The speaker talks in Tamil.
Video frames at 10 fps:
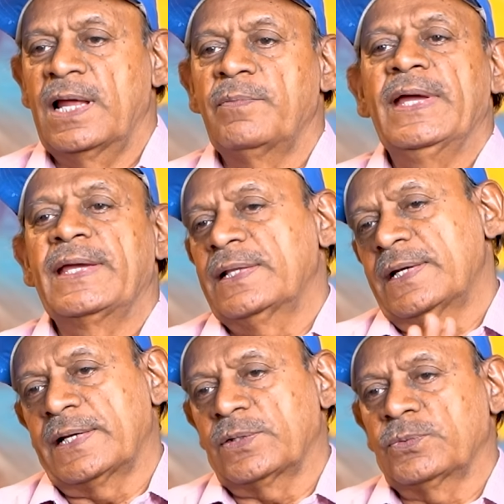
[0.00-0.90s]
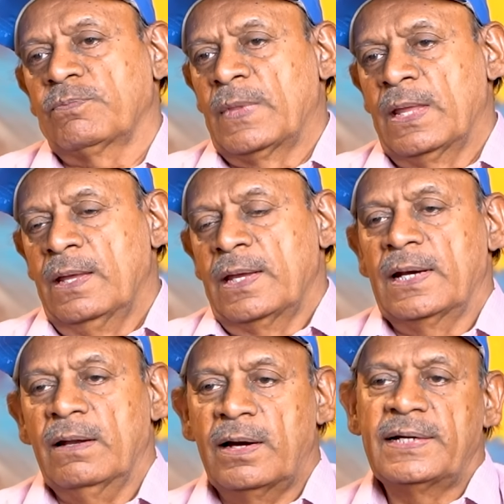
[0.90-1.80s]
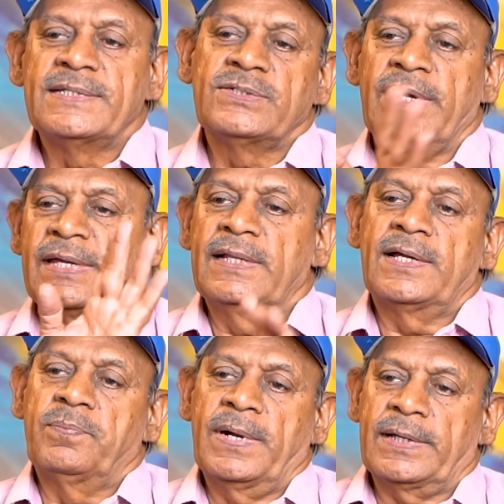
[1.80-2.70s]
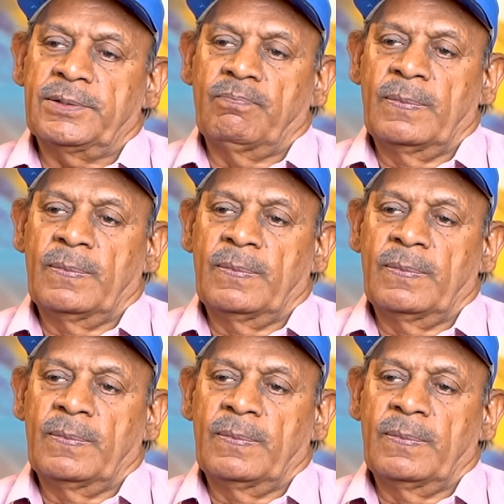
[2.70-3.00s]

எல்லாமே அங்கே தான் நடக்கும் எல்லா ஆர்டிஸ்ட்டும் அங்கே தான் இருப்பாங்க